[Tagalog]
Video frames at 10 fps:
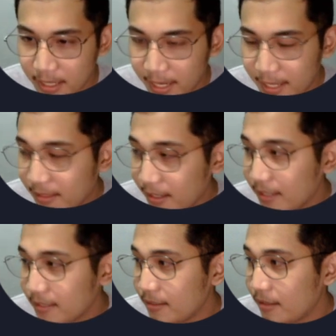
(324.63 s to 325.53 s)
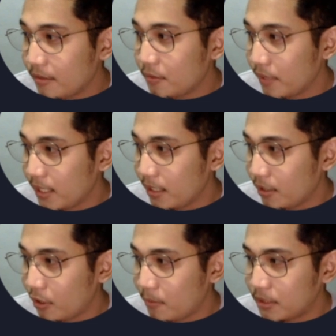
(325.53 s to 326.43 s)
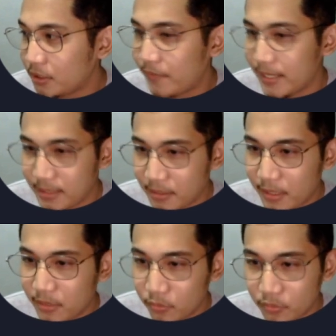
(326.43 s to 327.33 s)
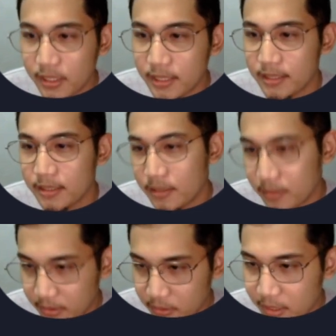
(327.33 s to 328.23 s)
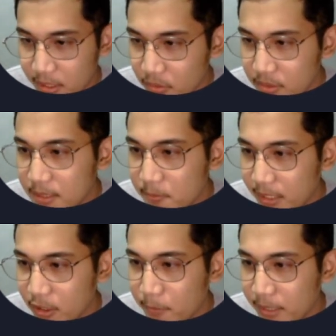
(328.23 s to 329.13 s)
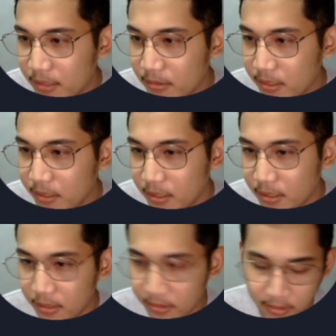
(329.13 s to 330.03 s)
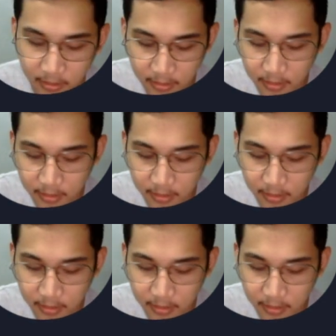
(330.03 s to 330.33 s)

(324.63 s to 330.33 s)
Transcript: And there is another way or much faster way to do this you can use the spread operator here. Okay.